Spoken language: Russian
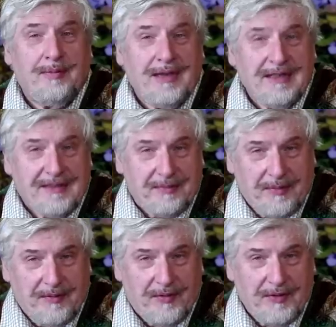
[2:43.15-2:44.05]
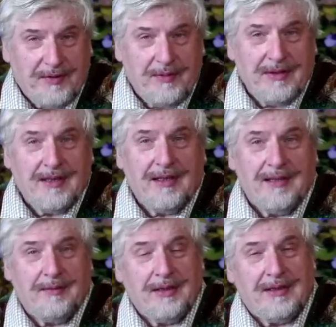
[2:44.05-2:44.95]
принципами
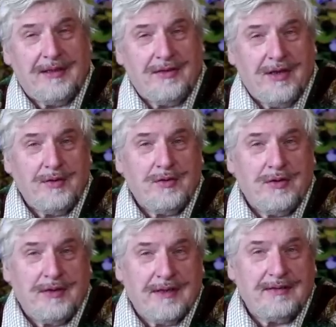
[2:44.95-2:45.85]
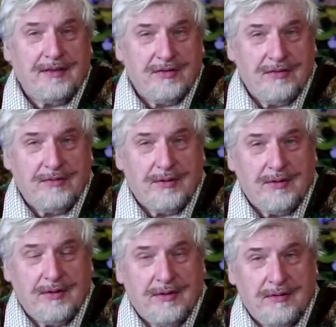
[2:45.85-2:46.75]
фундаментальными, отличающие нас от
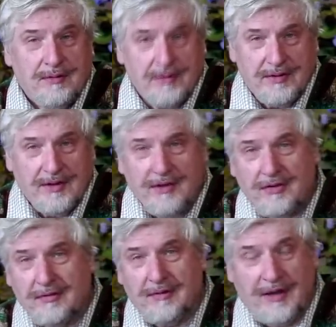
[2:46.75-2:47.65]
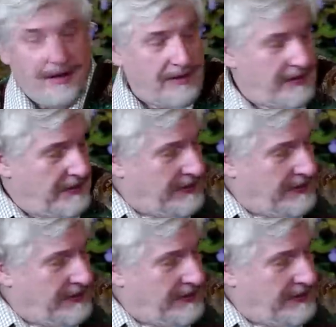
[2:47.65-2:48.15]
животных. То есть, иначе говоря,